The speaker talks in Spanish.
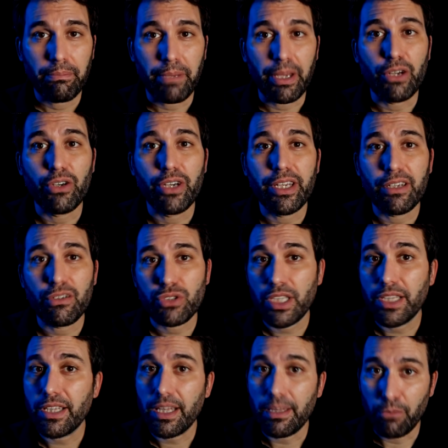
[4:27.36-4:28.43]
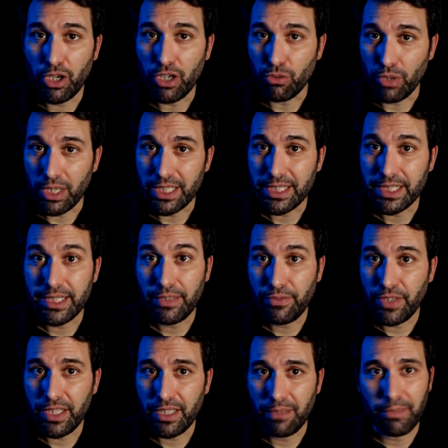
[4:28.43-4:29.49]
Pero en ausencia de moléculas es
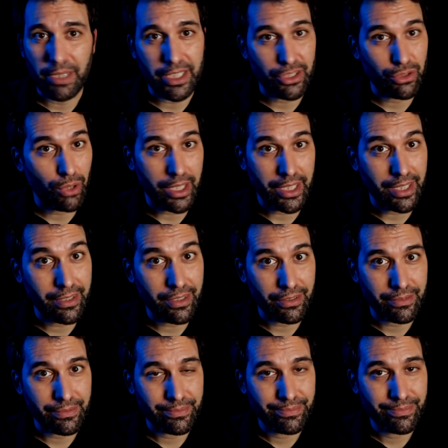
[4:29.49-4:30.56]
difícil medir su agitación.